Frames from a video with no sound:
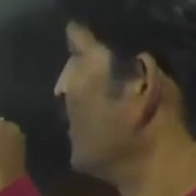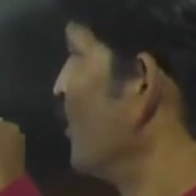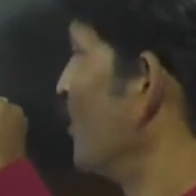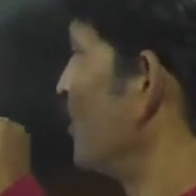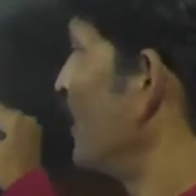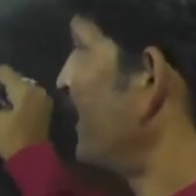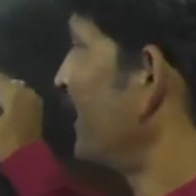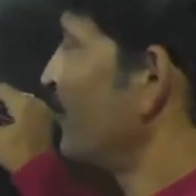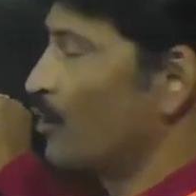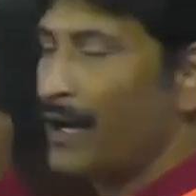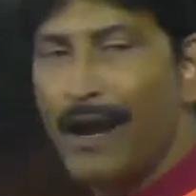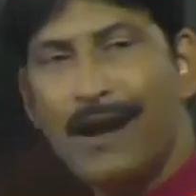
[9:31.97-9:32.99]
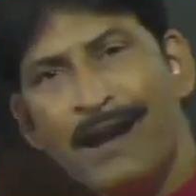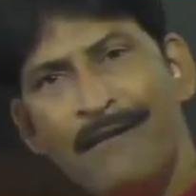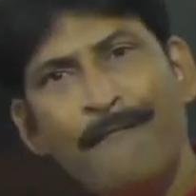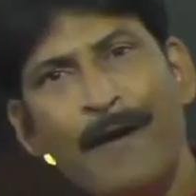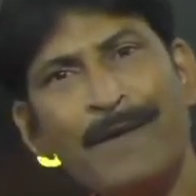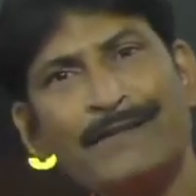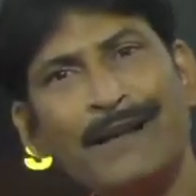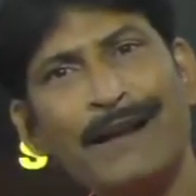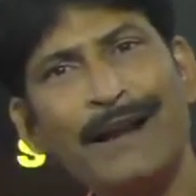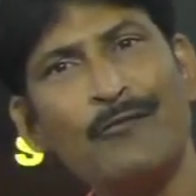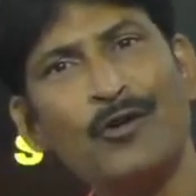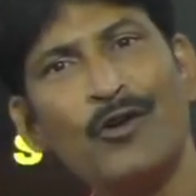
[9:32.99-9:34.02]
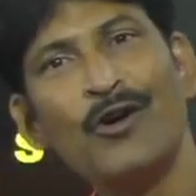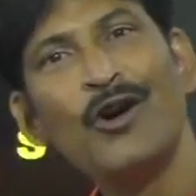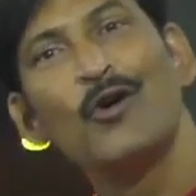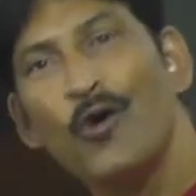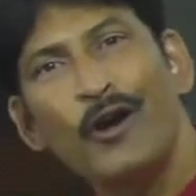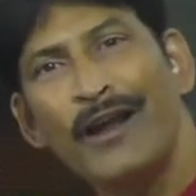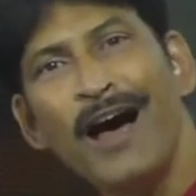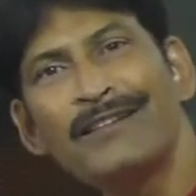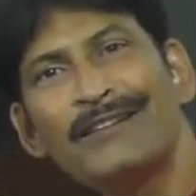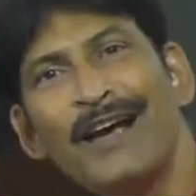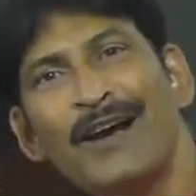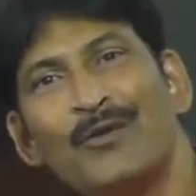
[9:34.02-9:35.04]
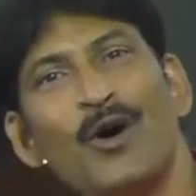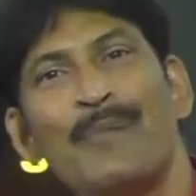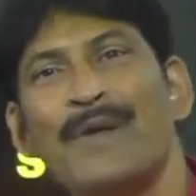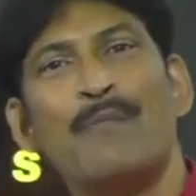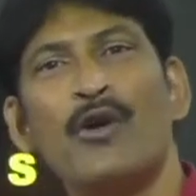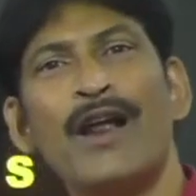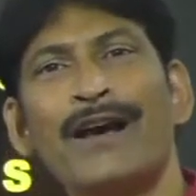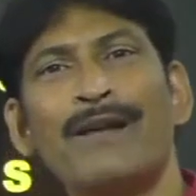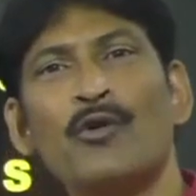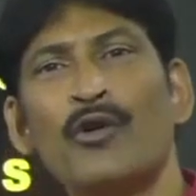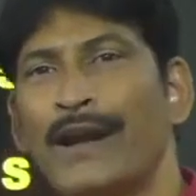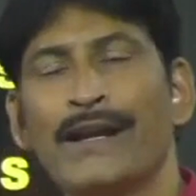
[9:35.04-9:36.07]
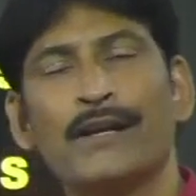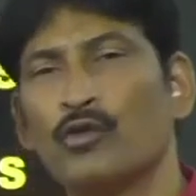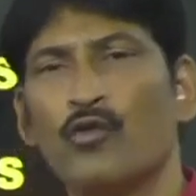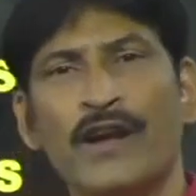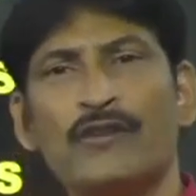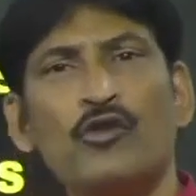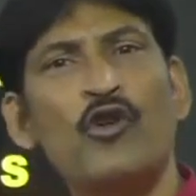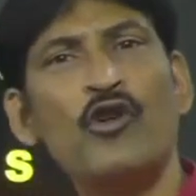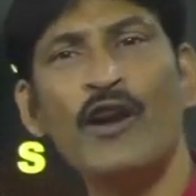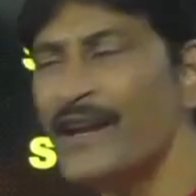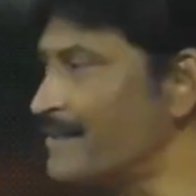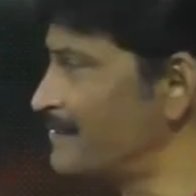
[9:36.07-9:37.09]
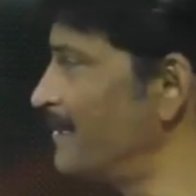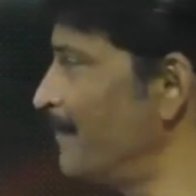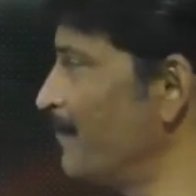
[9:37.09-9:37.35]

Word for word: हो गया कि नहीं हो गया इनफेमस है ना वो कुख्यात है वो अपने बुरे कर्मों के लिए तो वही तो नोटोरियस है